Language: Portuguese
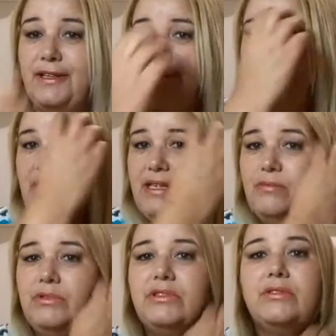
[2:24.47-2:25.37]
Eu saía
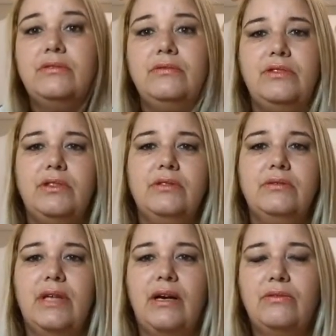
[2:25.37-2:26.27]
muito
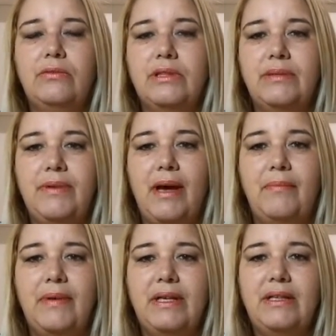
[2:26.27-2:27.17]
escondido na rua da minha
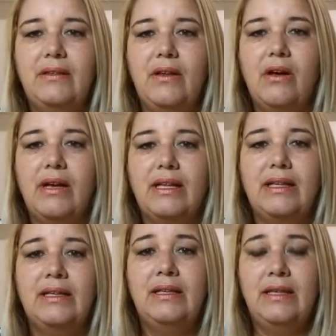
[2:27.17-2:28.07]
mãe, logo ela